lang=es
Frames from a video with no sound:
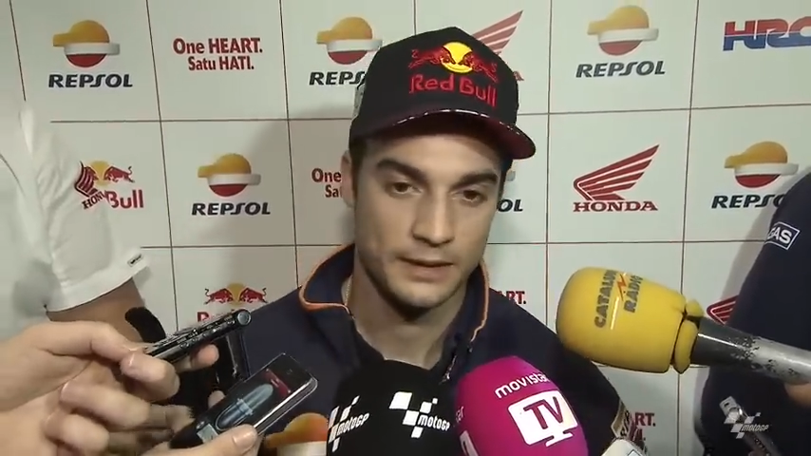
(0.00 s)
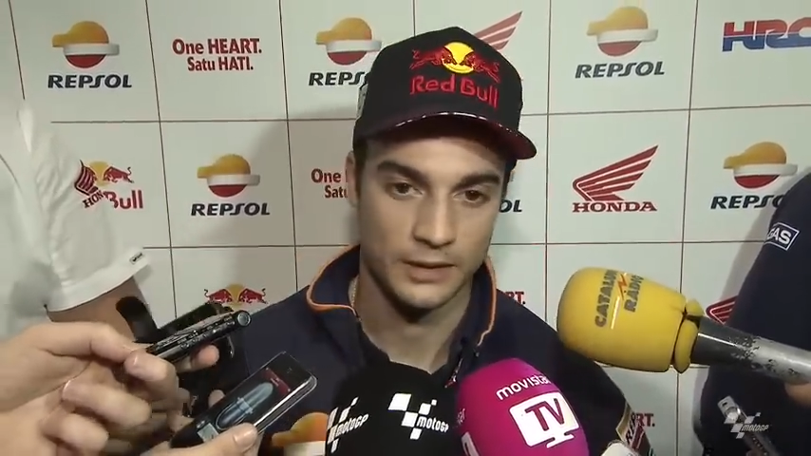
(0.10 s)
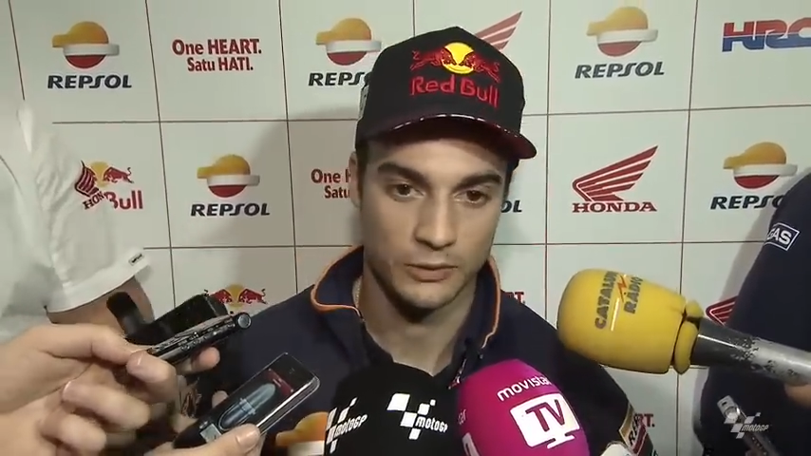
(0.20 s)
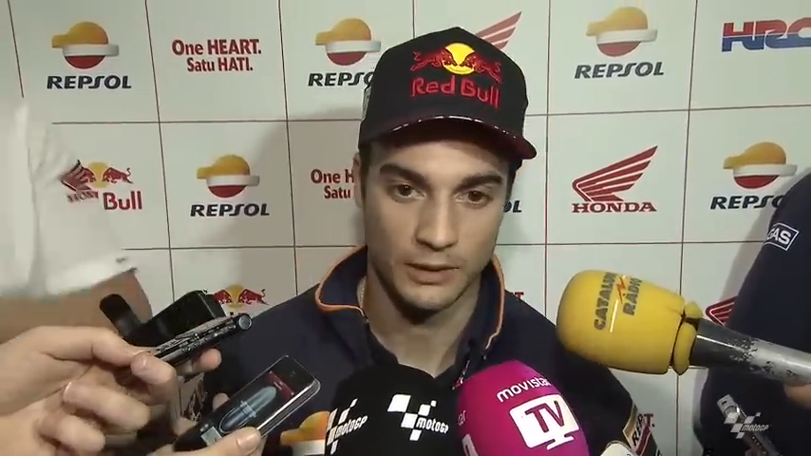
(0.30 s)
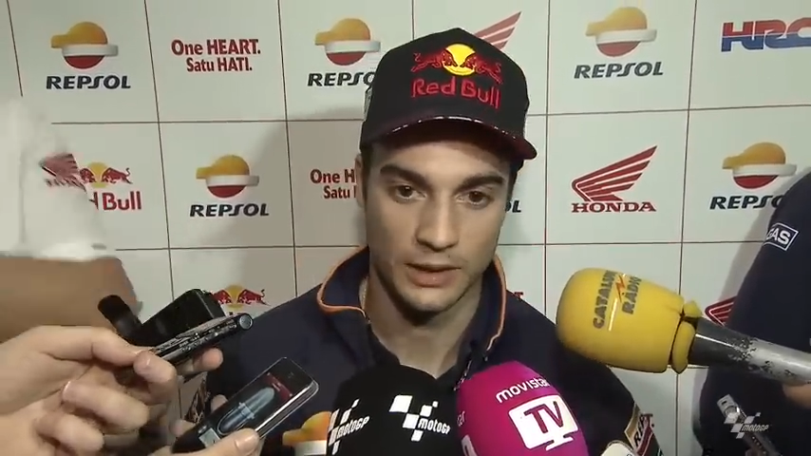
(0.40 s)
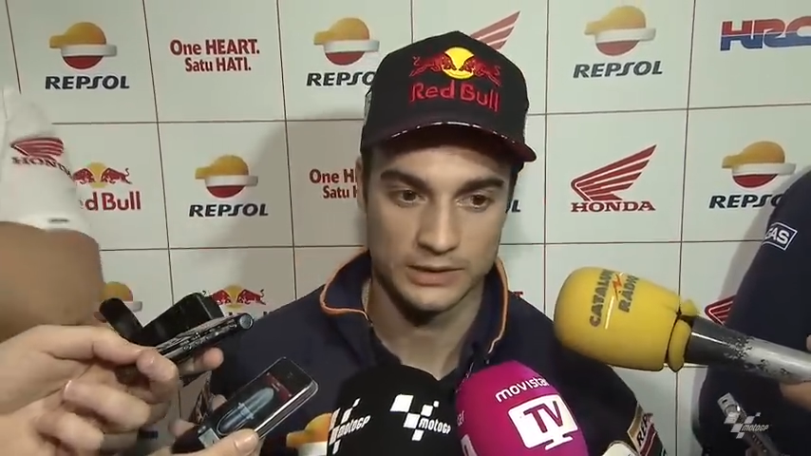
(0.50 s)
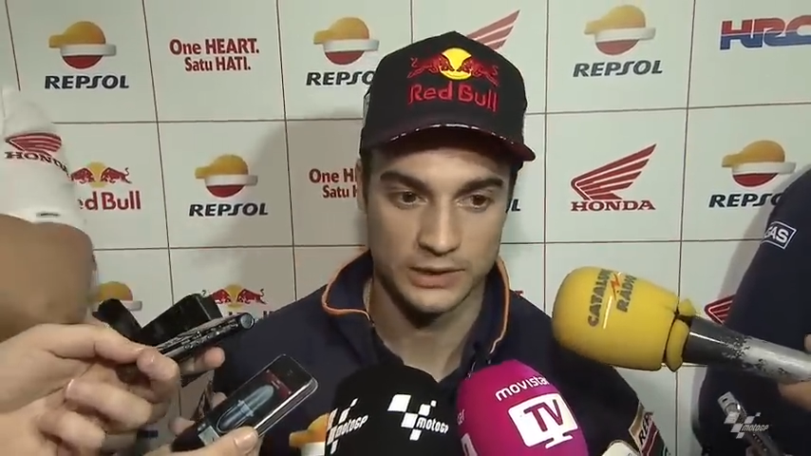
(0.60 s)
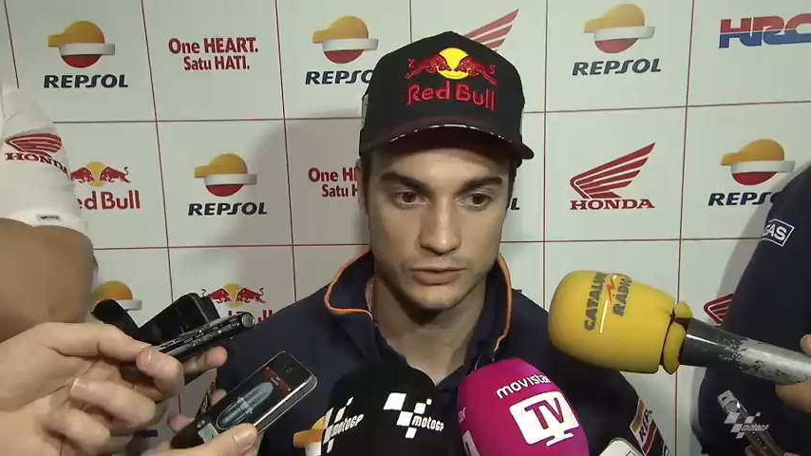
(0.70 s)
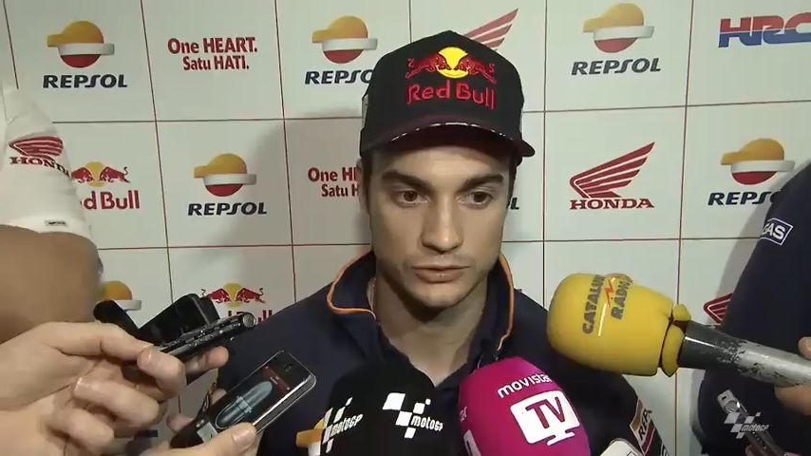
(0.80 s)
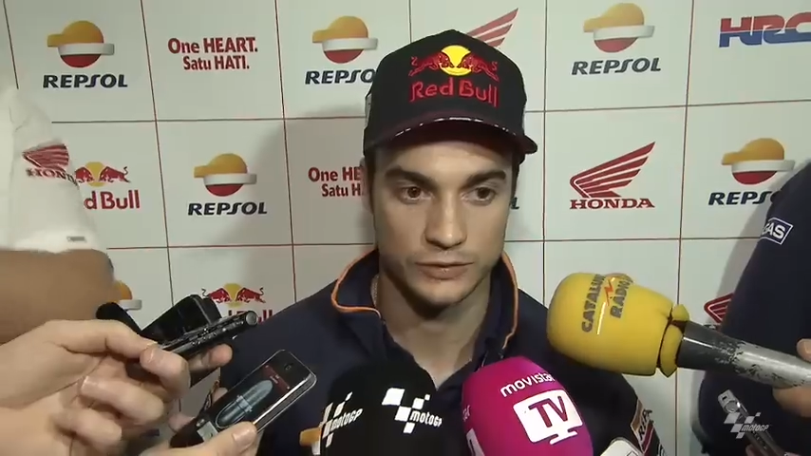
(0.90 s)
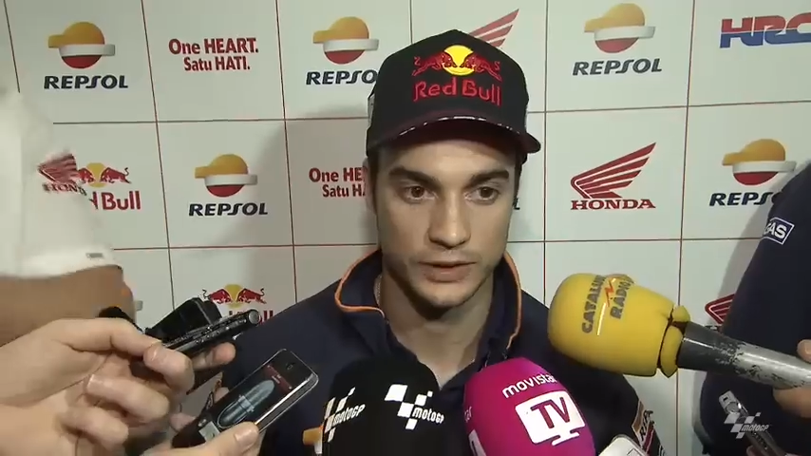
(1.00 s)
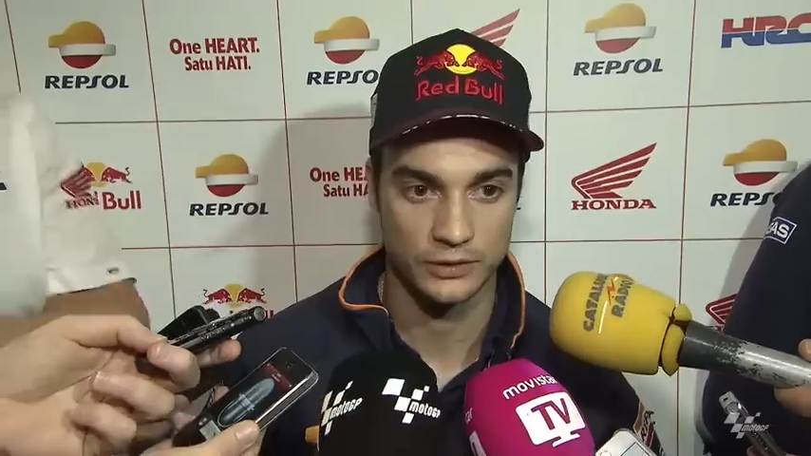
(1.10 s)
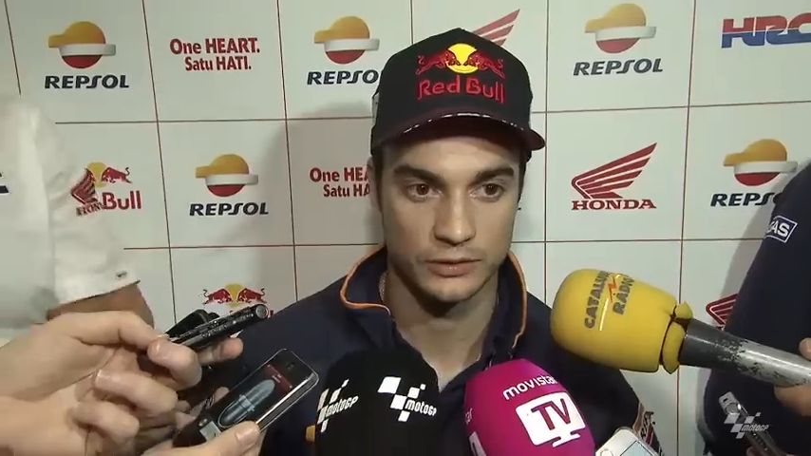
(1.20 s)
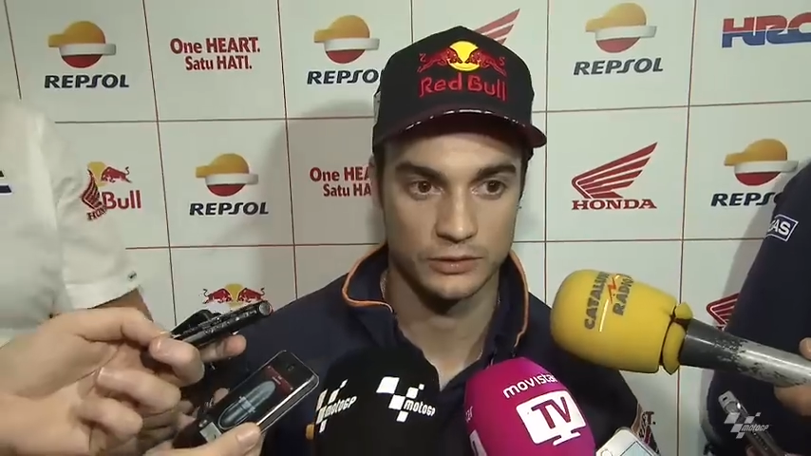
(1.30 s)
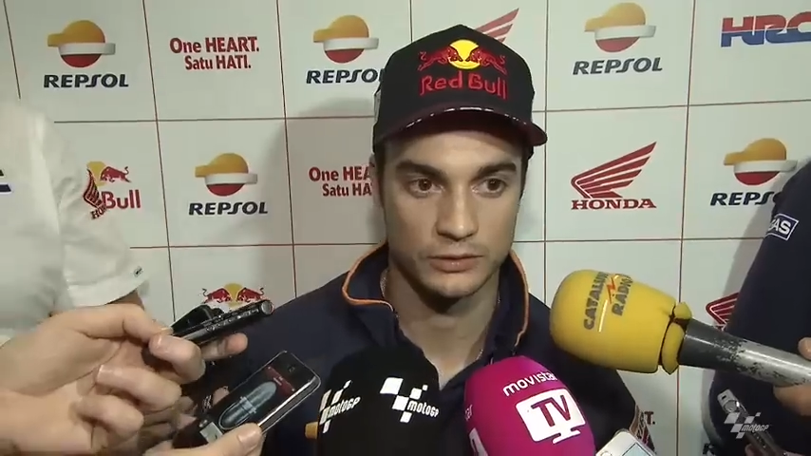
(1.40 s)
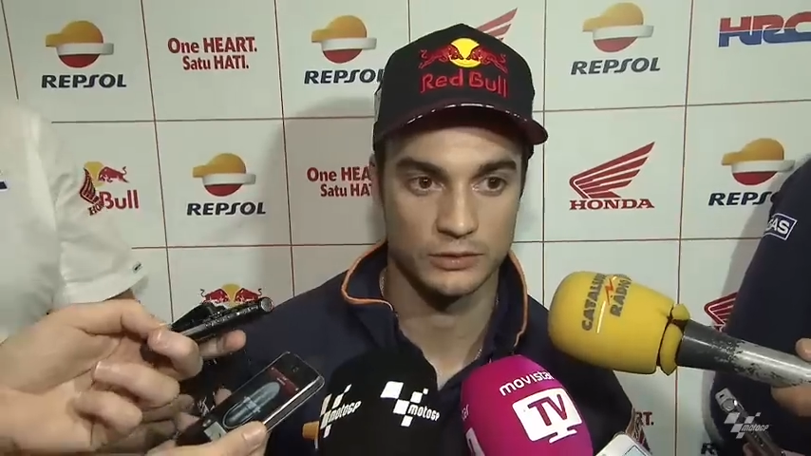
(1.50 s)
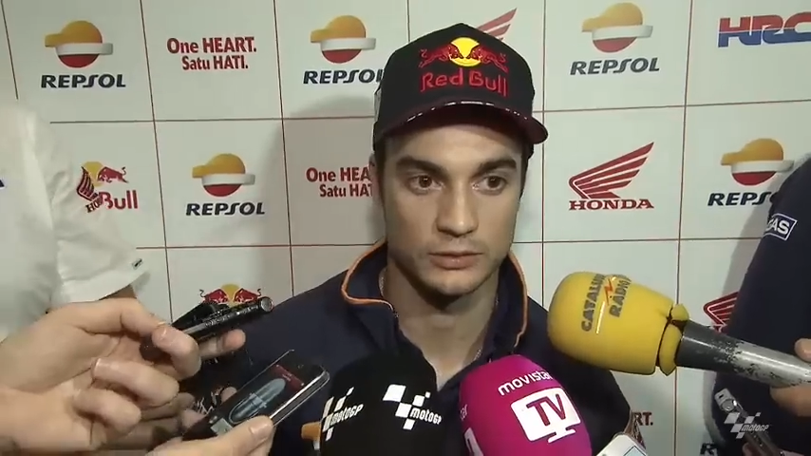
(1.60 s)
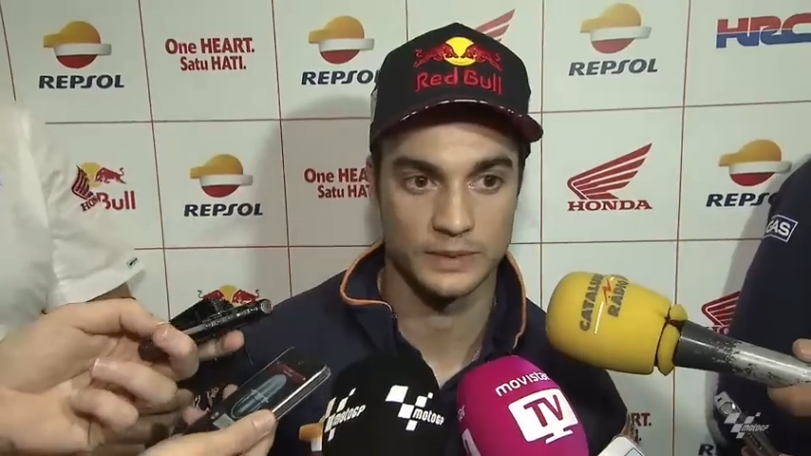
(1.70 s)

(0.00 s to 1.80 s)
el cual he estado sufriendo